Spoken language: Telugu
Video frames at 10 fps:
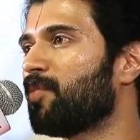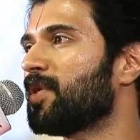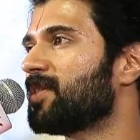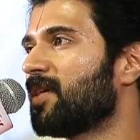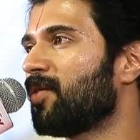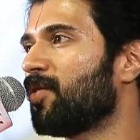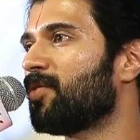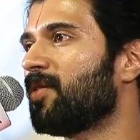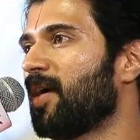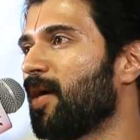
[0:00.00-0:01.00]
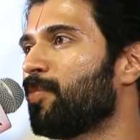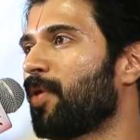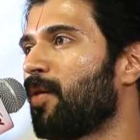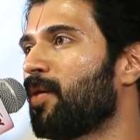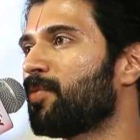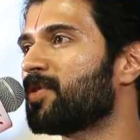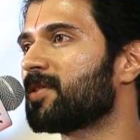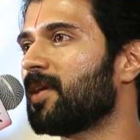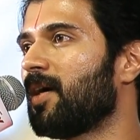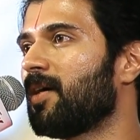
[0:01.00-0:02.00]
ఇచ్చేటోడు ఏ ప్రాబ్లం
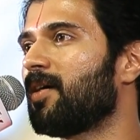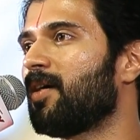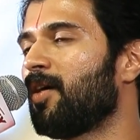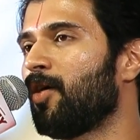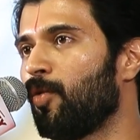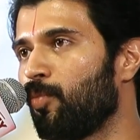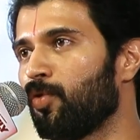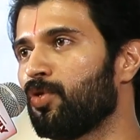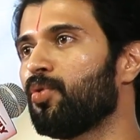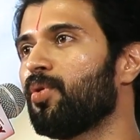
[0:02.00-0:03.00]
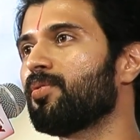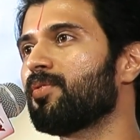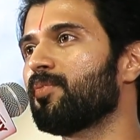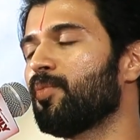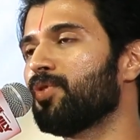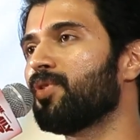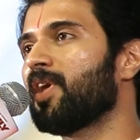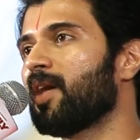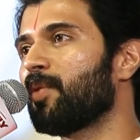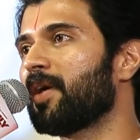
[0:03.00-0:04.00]
వచ్చినా ముందు ముందు
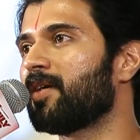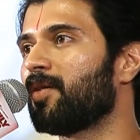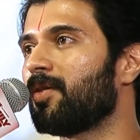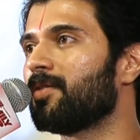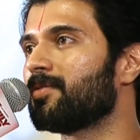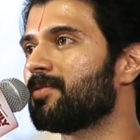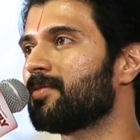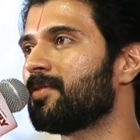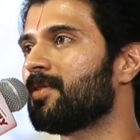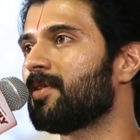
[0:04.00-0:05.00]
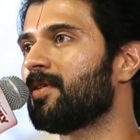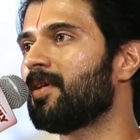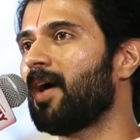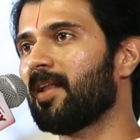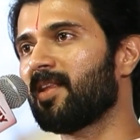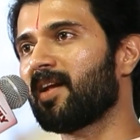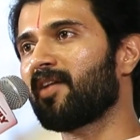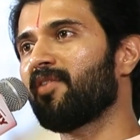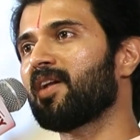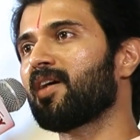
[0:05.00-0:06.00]
నిలబడేటోడు అందరికీ
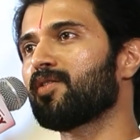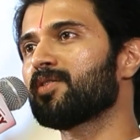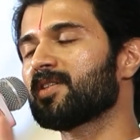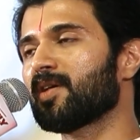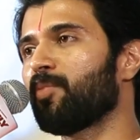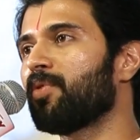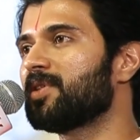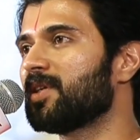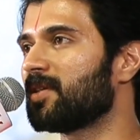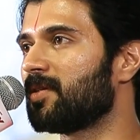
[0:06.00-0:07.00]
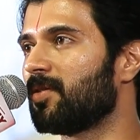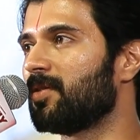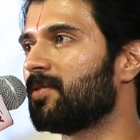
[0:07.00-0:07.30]
వెనక నుంచి సపోర్ట్ చేసేటోడు